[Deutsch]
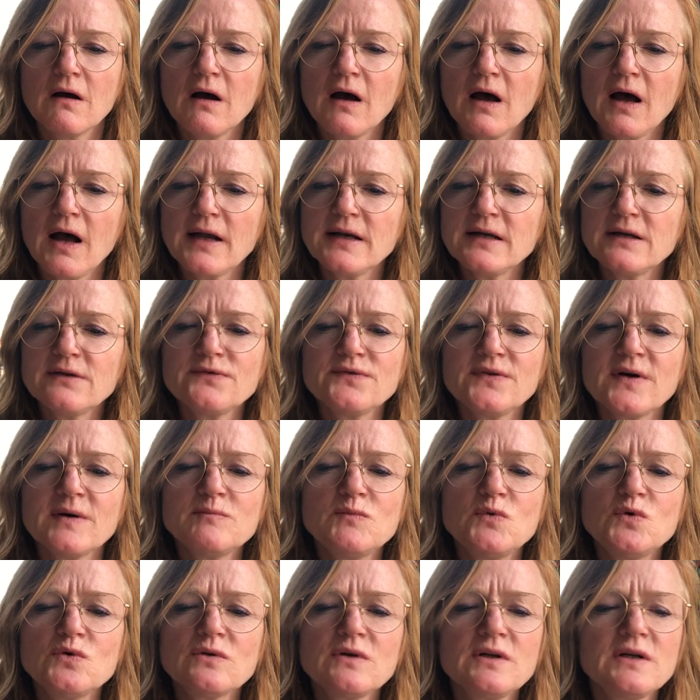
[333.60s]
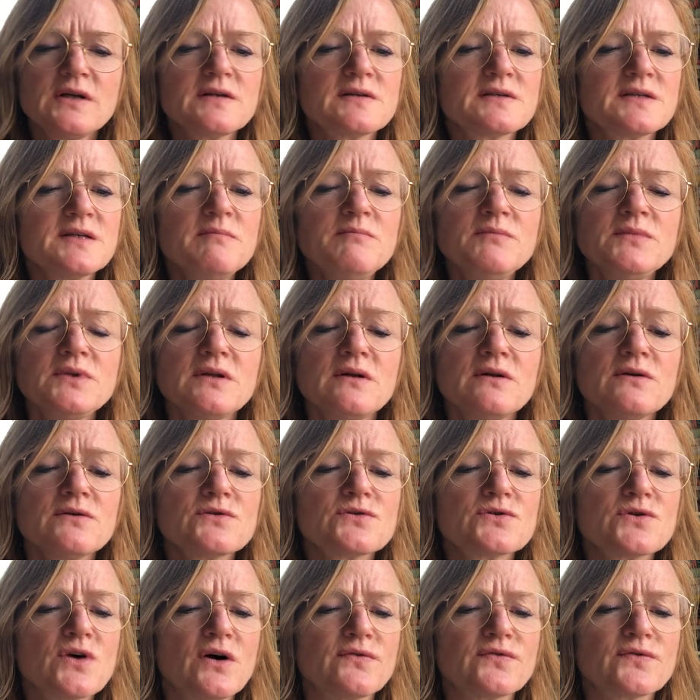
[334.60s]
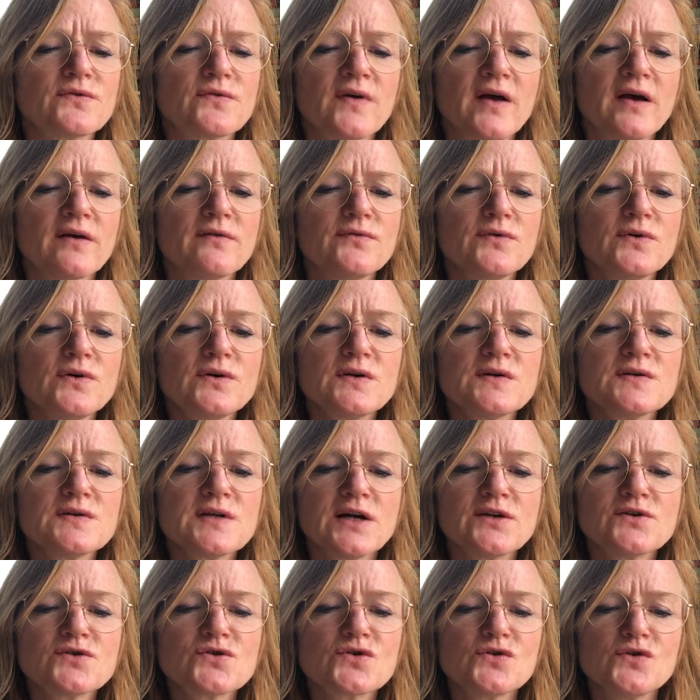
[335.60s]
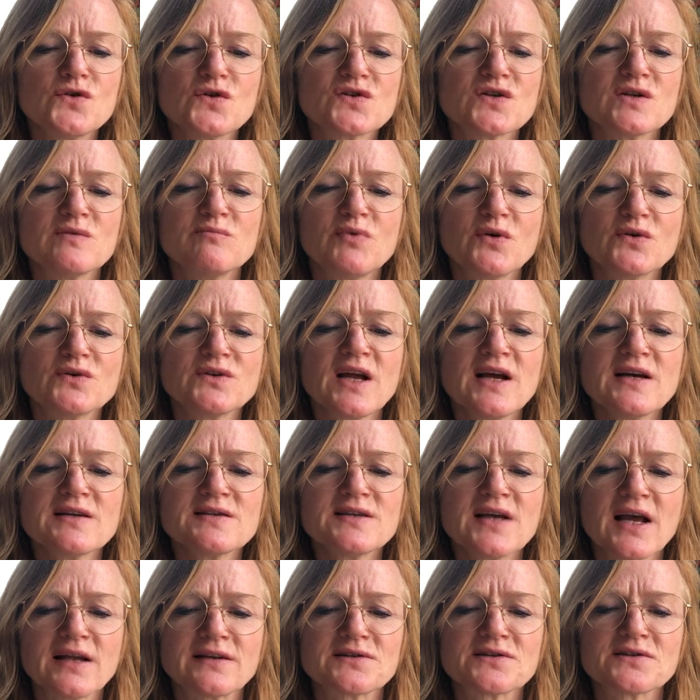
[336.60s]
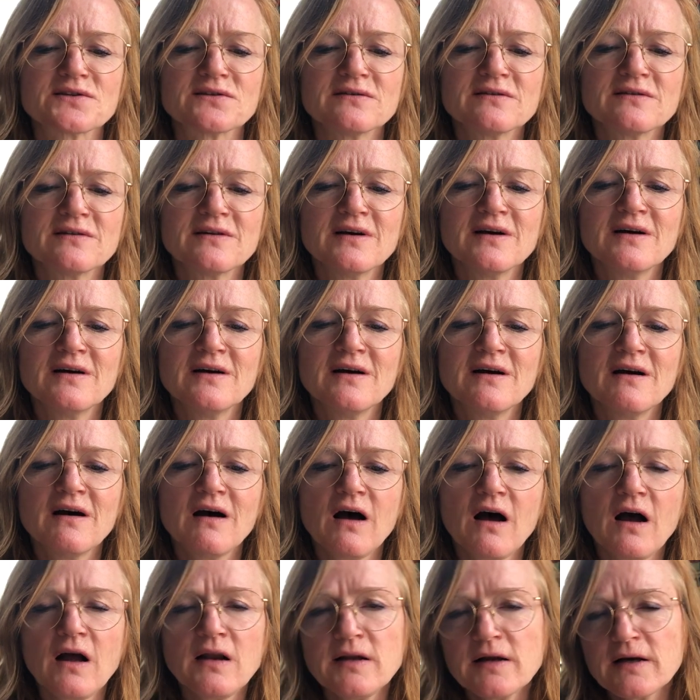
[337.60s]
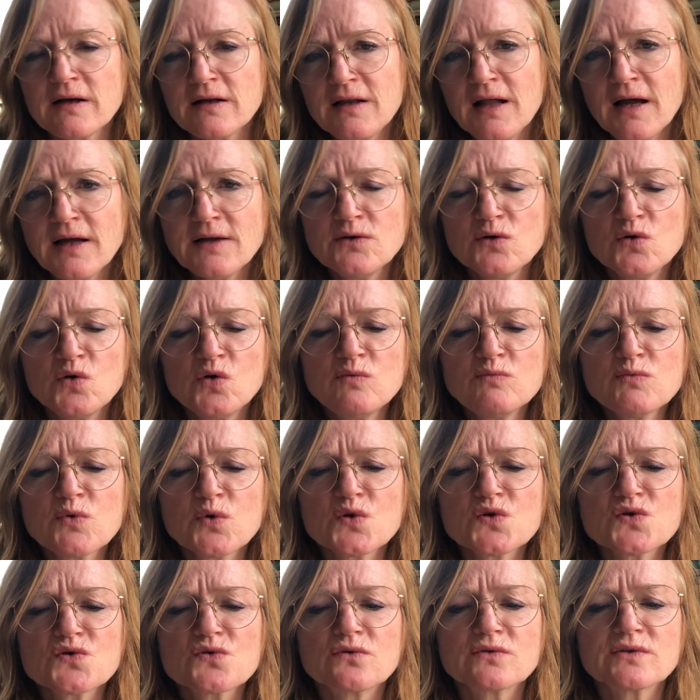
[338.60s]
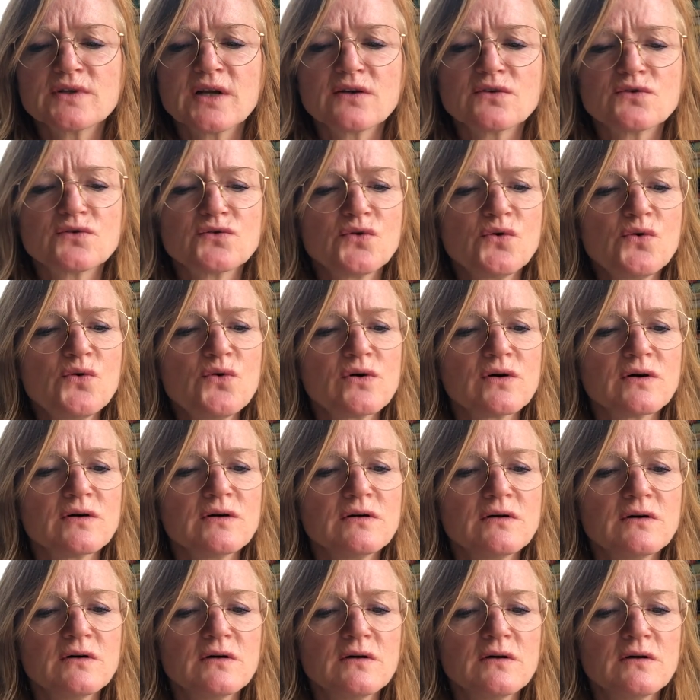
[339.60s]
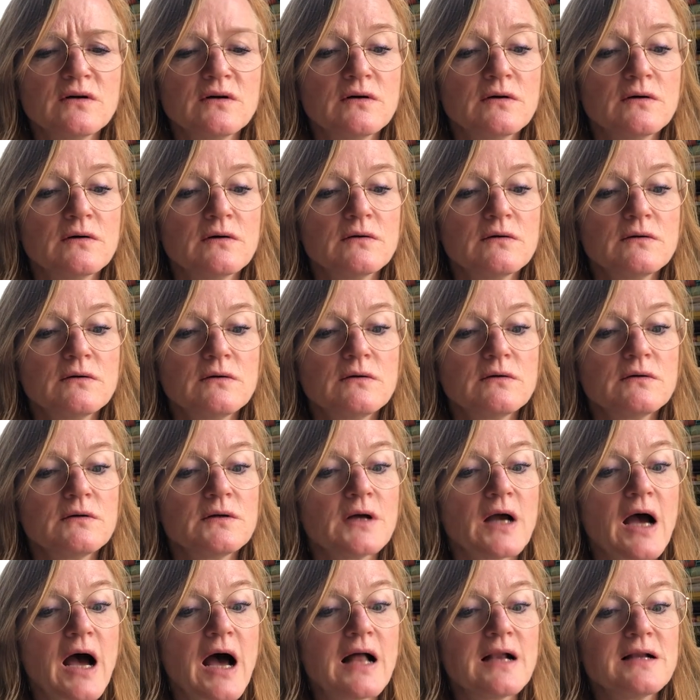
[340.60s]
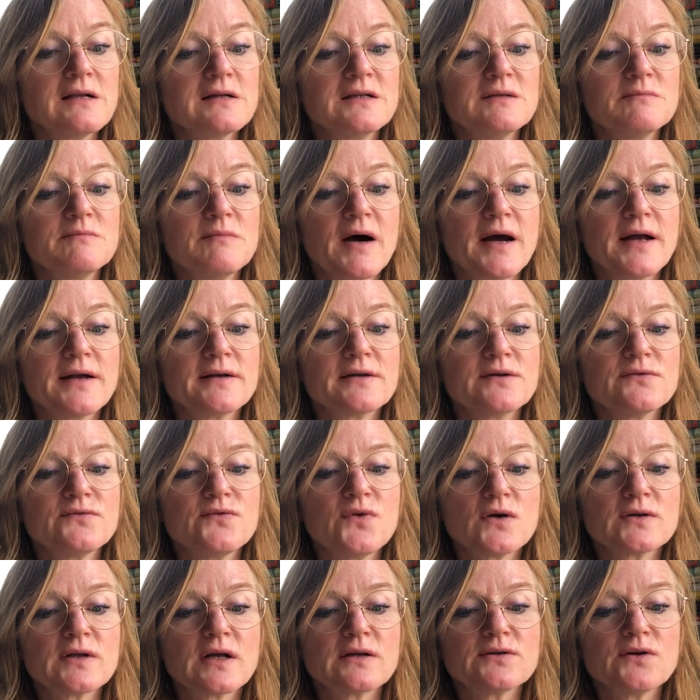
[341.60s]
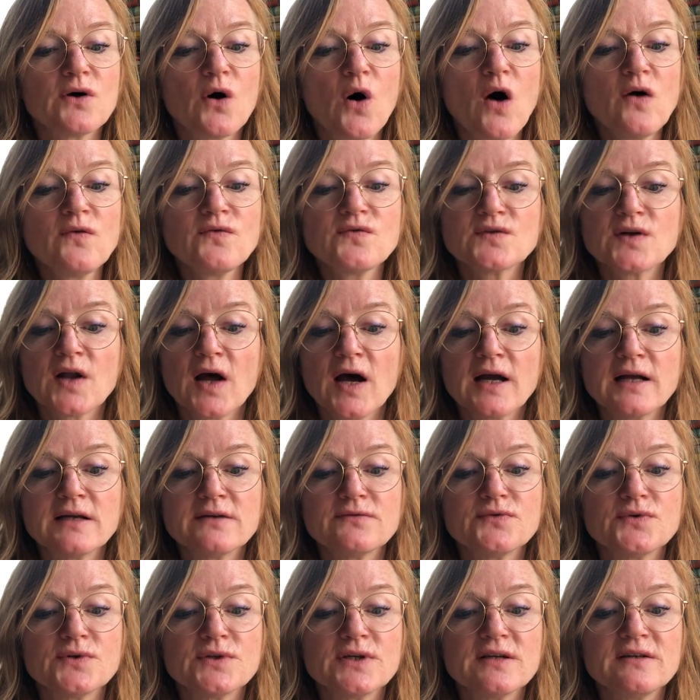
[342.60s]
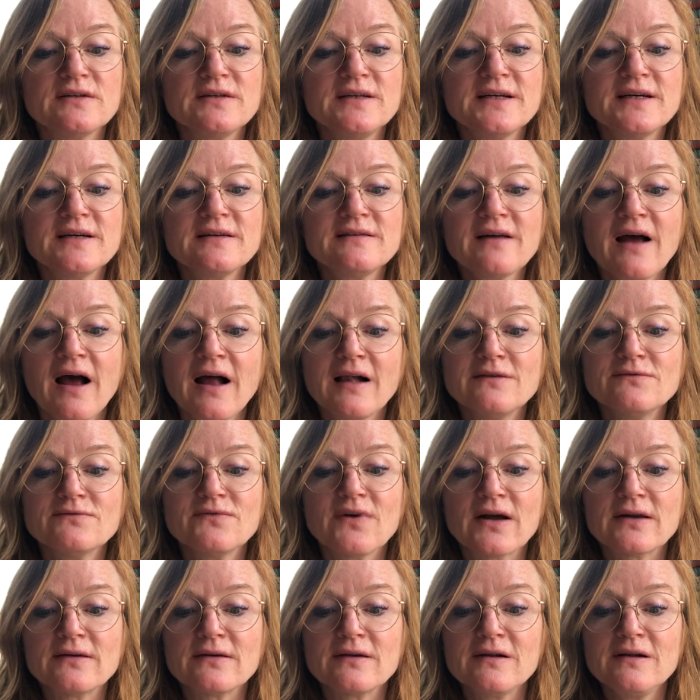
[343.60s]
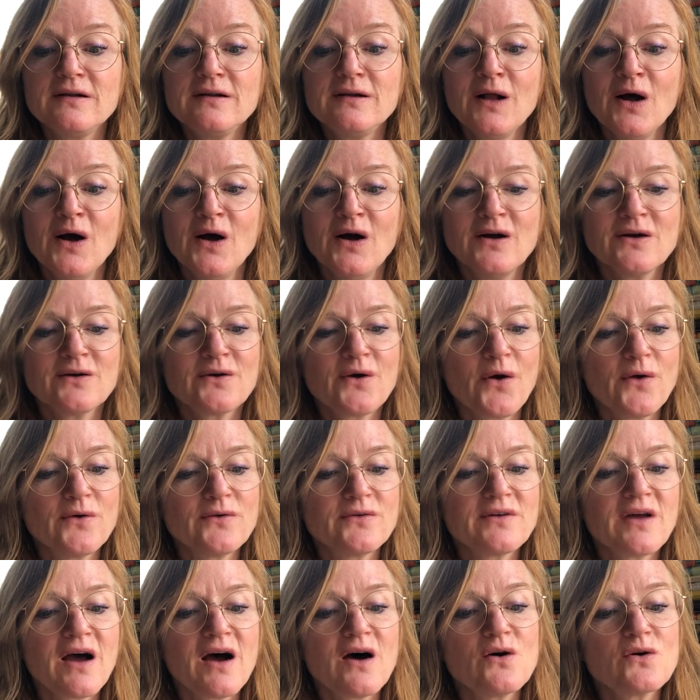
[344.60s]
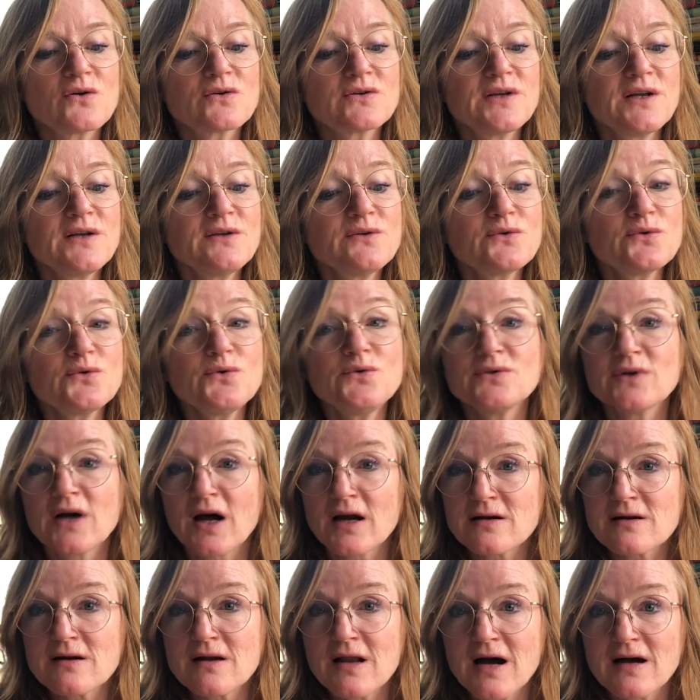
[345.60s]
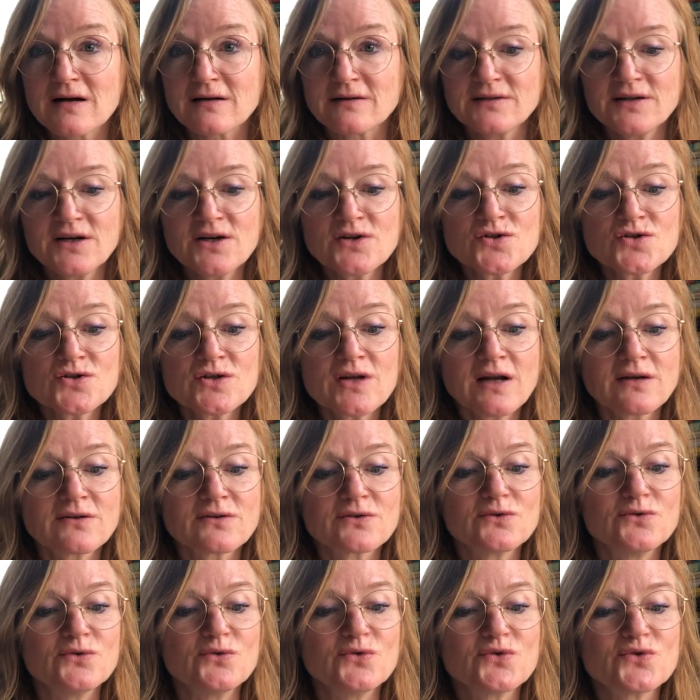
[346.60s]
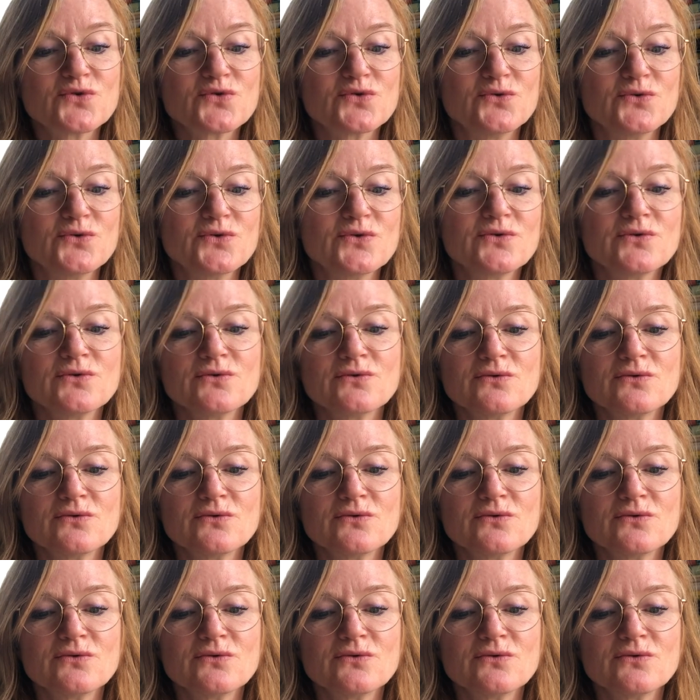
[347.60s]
Eine vermutlich simple Software würde sein Schlüsselbund ersetzen. Eine kleine Umrüstung der Tore die allgemein geforderte Offenheit für den digitalen Wandel könnte auch den Grünanlagen der Stadt gut tun.